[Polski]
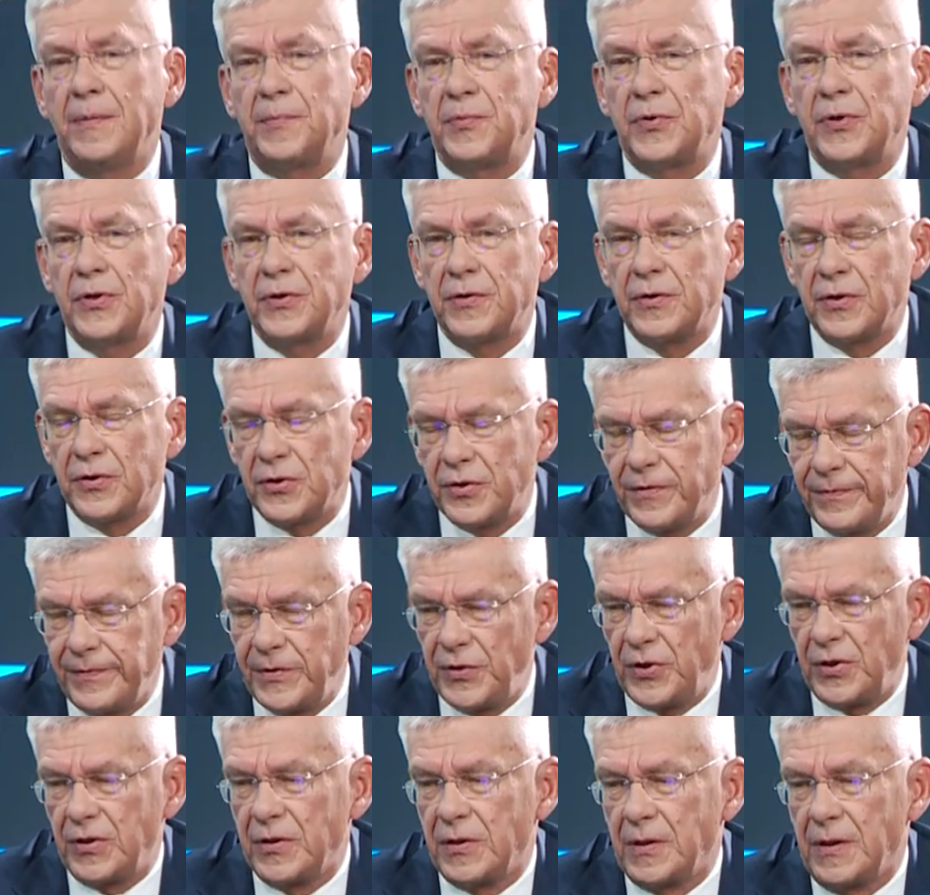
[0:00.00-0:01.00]
Tak, tak, tak, no, tak, przecież tak.
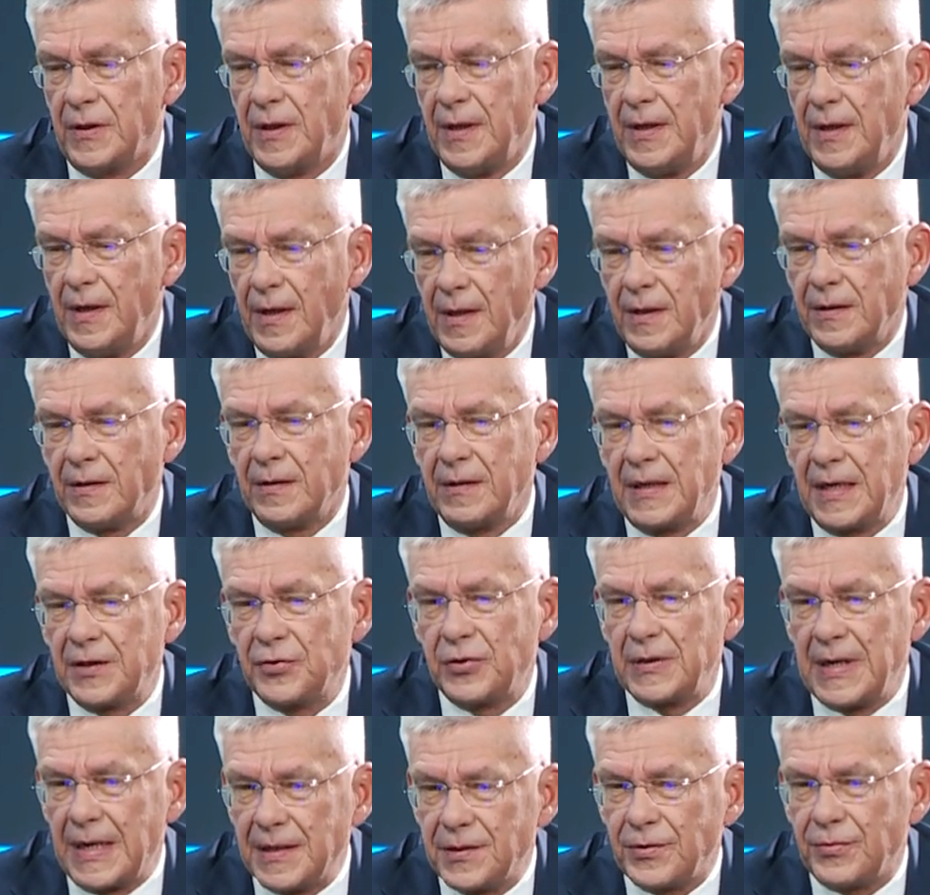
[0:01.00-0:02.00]
oczywiście, mhm. że no,
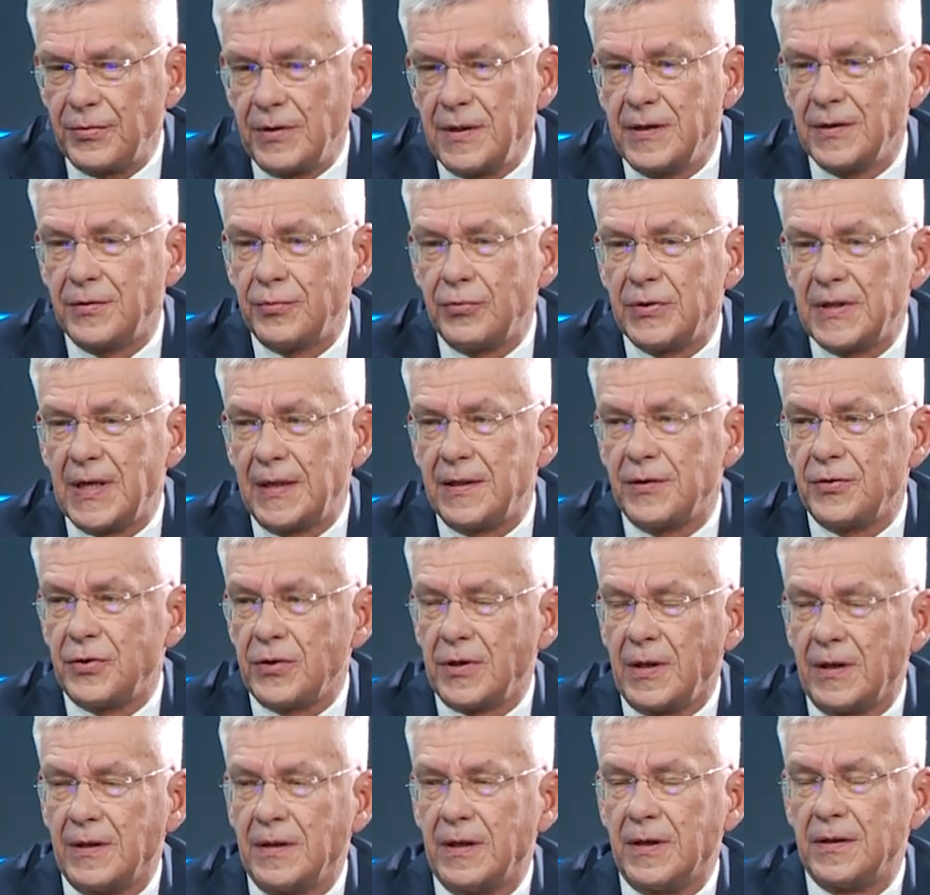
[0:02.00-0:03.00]
nasz nastrój jest
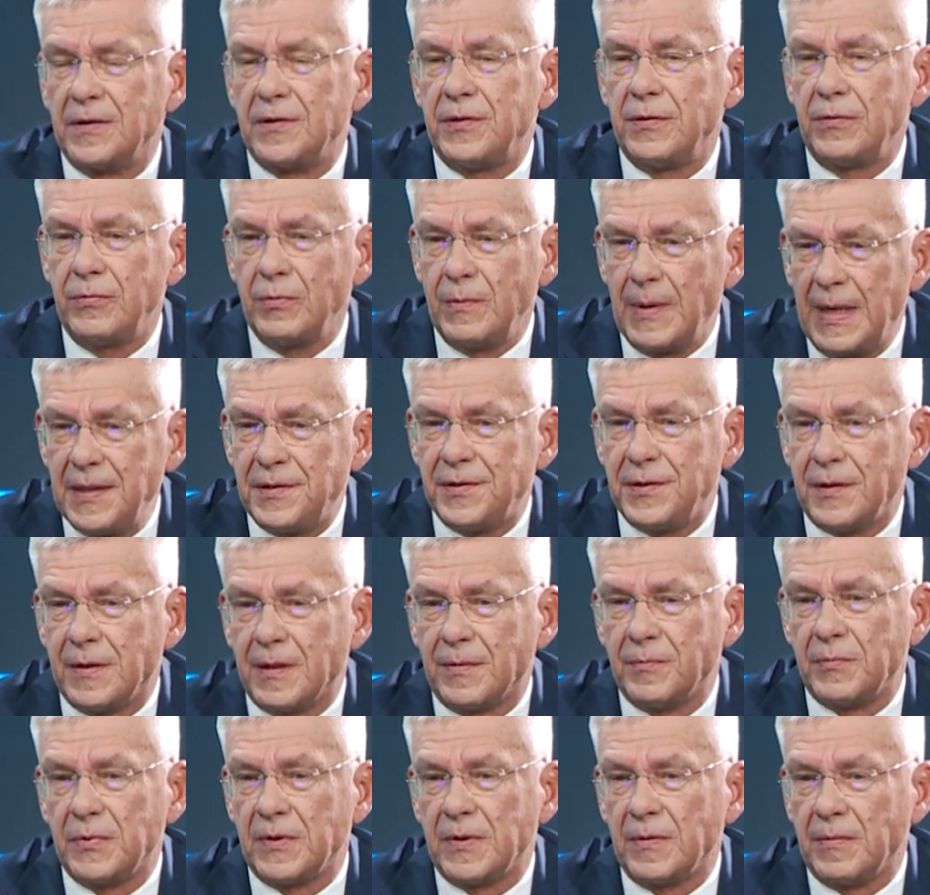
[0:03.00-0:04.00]
uzależniony od sytuacji.
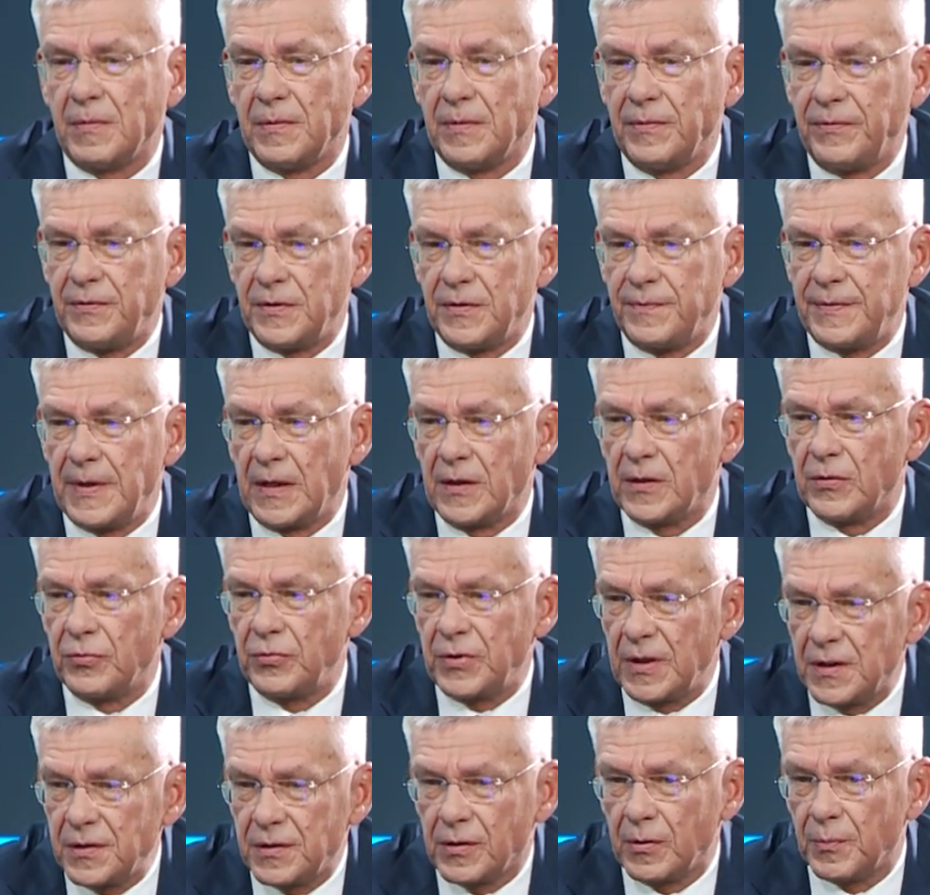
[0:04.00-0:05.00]
No, z
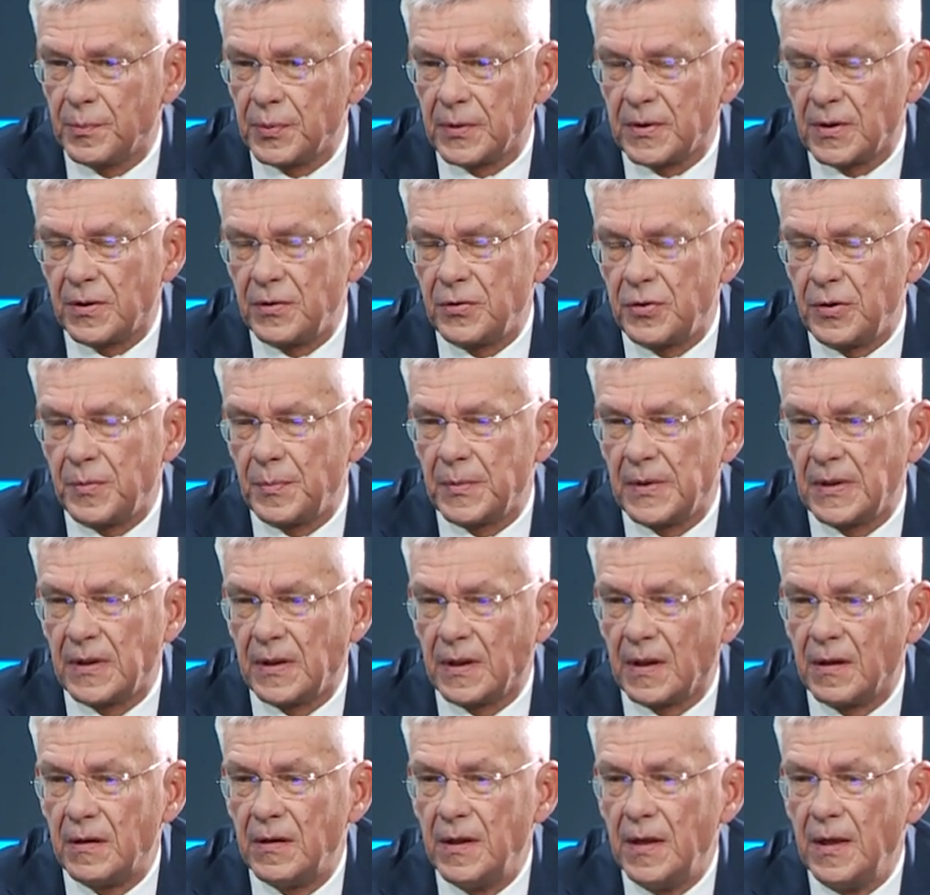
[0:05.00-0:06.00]
wielką troską podchodzimy
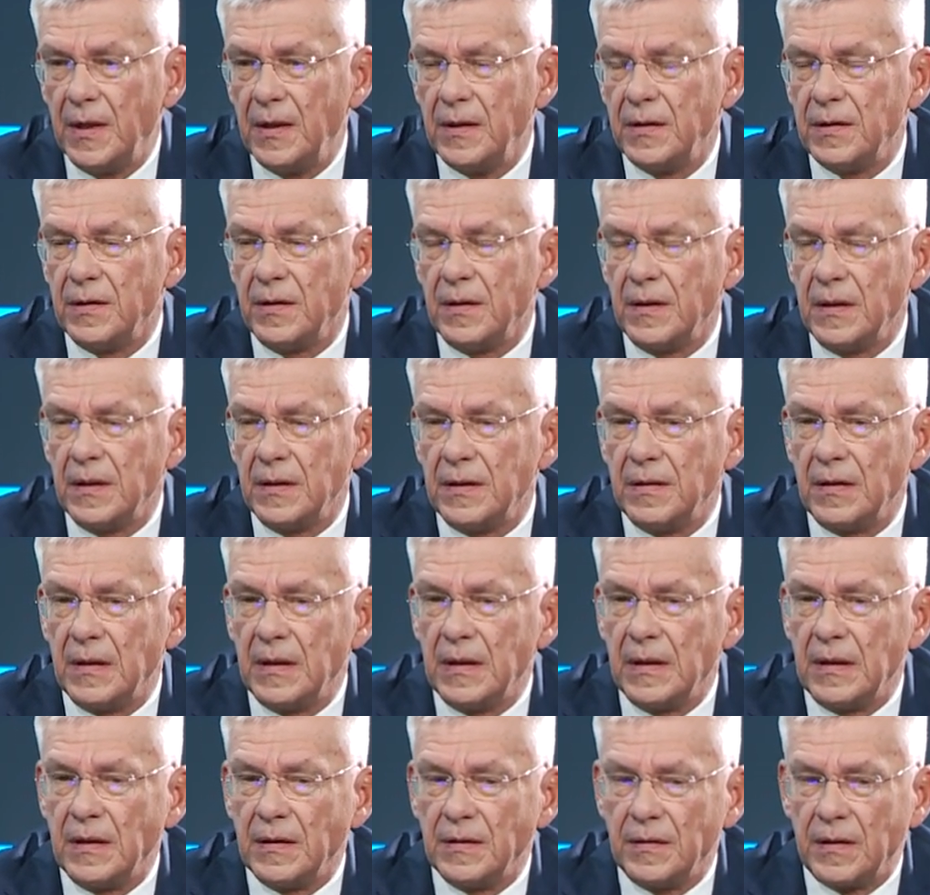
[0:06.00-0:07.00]
mhm. do,
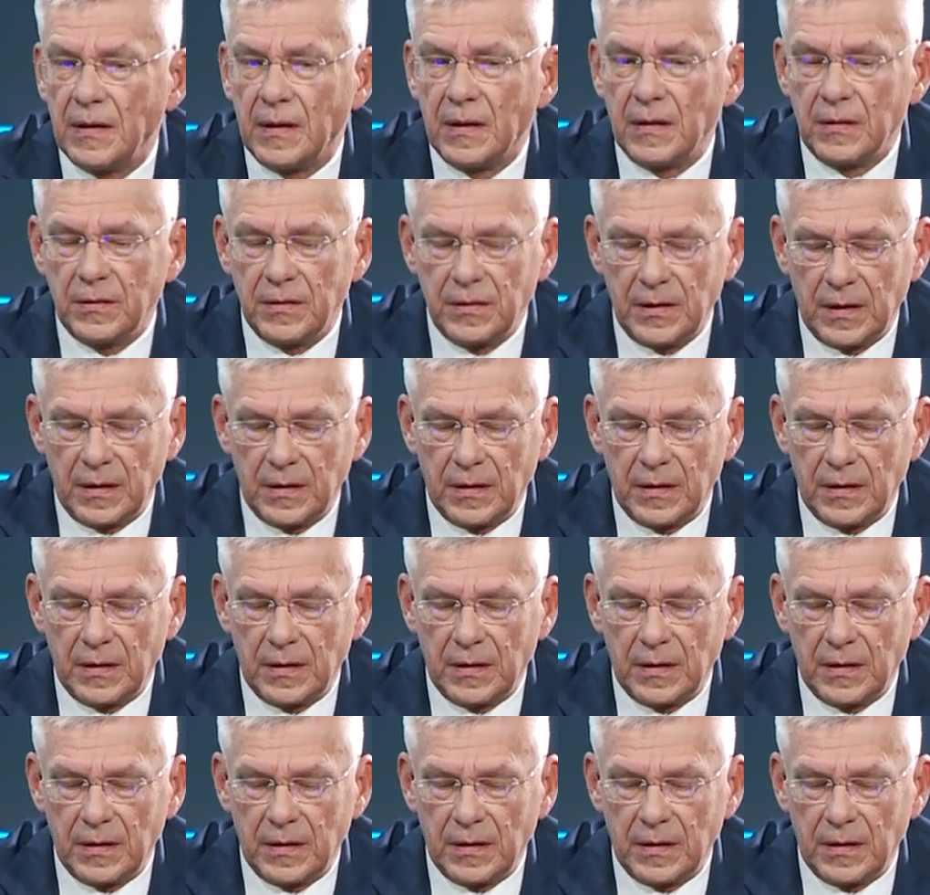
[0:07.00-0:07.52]
do,